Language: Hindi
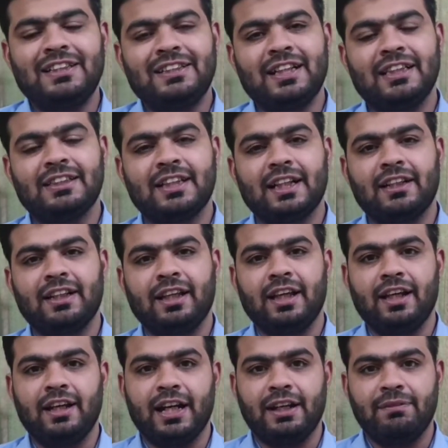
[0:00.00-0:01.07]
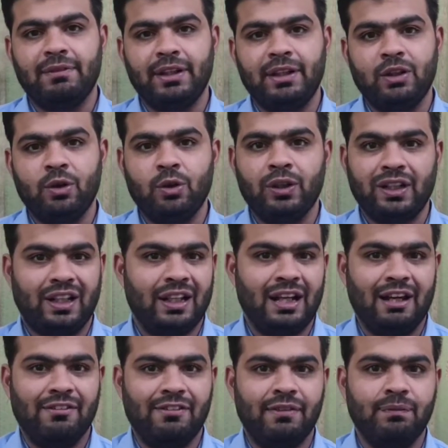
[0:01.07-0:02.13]
डिस्कस करते हैं रेडमी नोट
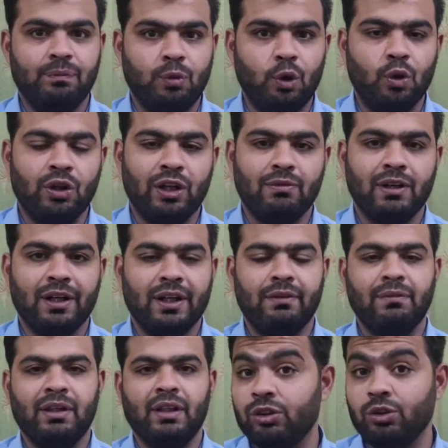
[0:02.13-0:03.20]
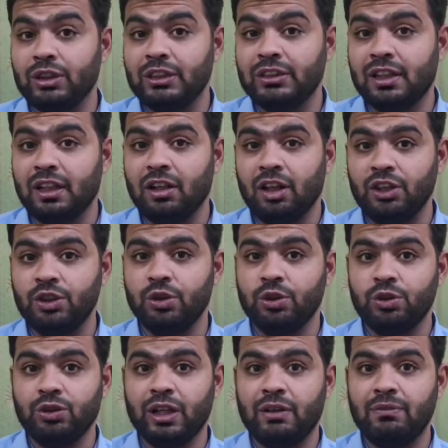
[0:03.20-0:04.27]
11 प्रो के बारे में तो इसका लॉन्च हो
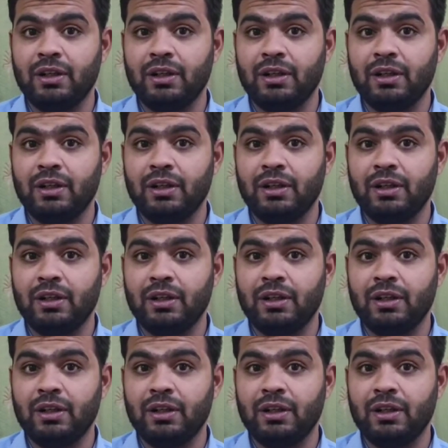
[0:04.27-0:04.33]
चुका है